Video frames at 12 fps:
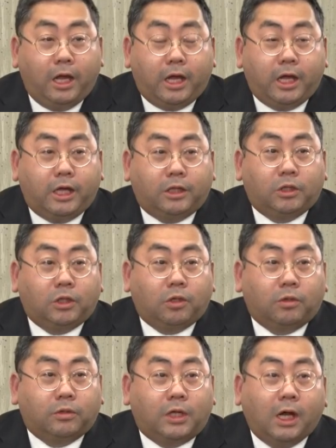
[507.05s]
えー
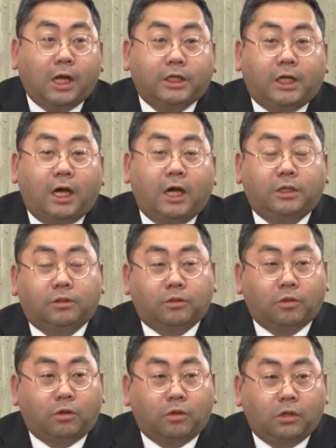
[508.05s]
と中に入る
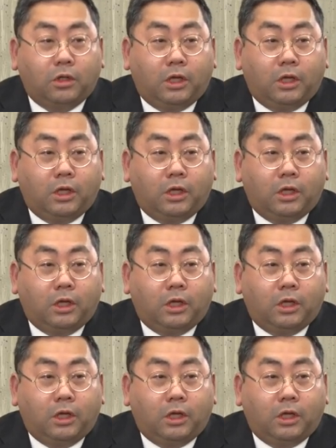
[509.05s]
と,、